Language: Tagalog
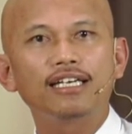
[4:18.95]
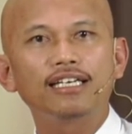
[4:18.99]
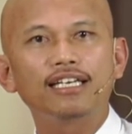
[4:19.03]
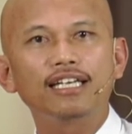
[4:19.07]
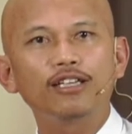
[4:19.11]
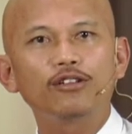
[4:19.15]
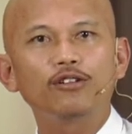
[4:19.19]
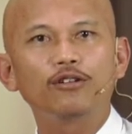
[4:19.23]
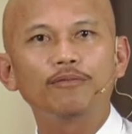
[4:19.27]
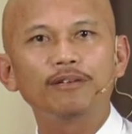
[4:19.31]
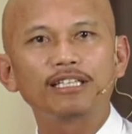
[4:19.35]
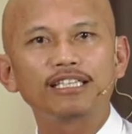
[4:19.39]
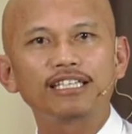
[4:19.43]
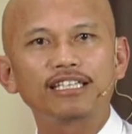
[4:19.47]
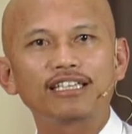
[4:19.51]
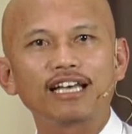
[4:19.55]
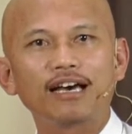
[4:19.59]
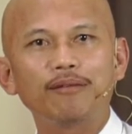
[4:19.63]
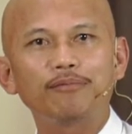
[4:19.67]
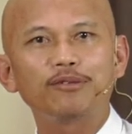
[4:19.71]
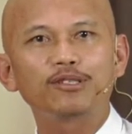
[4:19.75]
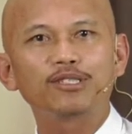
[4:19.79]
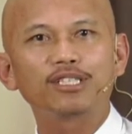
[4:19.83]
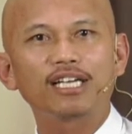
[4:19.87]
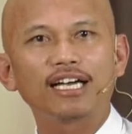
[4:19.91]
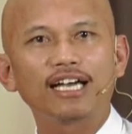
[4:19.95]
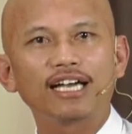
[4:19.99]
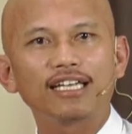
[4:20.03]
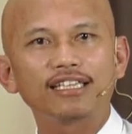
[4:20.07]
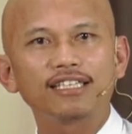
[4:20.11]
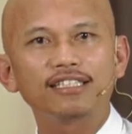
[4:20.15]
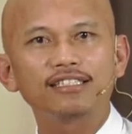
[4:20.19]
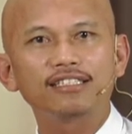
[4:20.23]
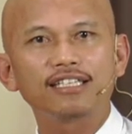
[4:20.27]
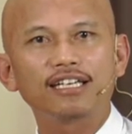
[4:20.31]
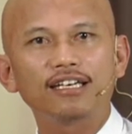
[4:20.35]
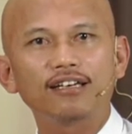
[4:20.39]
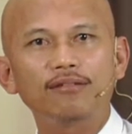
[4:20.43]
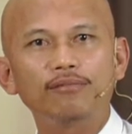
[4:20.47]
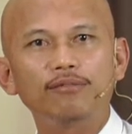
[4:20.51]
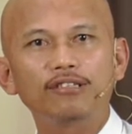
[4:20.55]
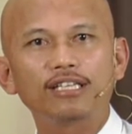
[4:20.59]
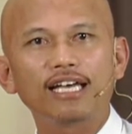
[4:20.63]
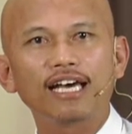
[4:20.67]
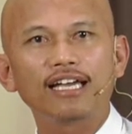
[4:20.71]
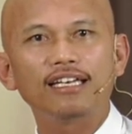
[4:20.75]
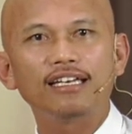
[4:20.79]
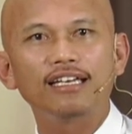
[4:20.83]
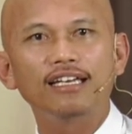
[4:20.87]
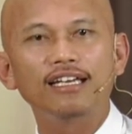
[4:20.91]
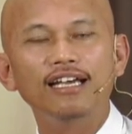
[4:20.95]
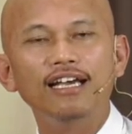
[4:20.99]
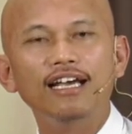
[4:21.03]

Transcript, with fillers: dito matatapos ang ating sanlibutan.